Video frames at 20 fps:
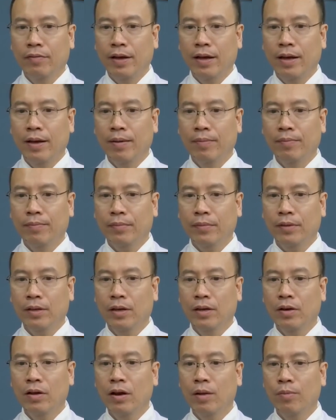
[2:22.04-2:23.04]
và
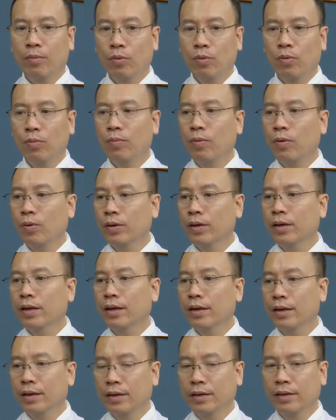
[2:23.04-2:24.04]
à, đó là một cuộc mổ
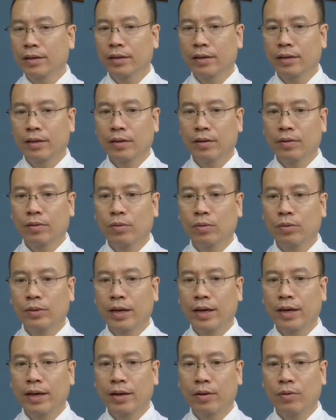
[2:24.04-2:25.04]
rất là lớn à, cụ
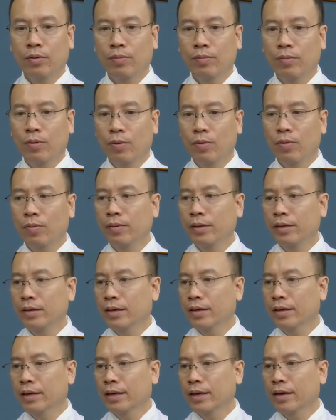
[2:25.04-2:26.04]
thể là cuộc mổ của bệnh
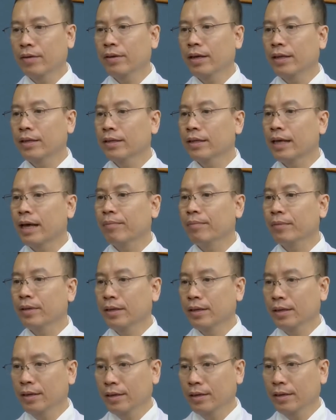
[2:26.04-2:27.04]
nhân này kéo dài tới 8
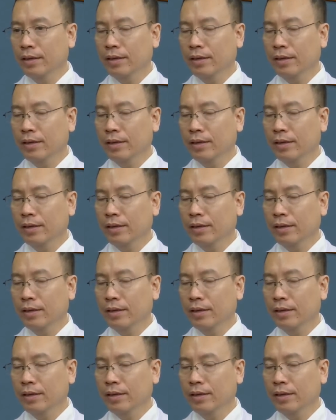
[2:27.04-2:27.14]
tiếng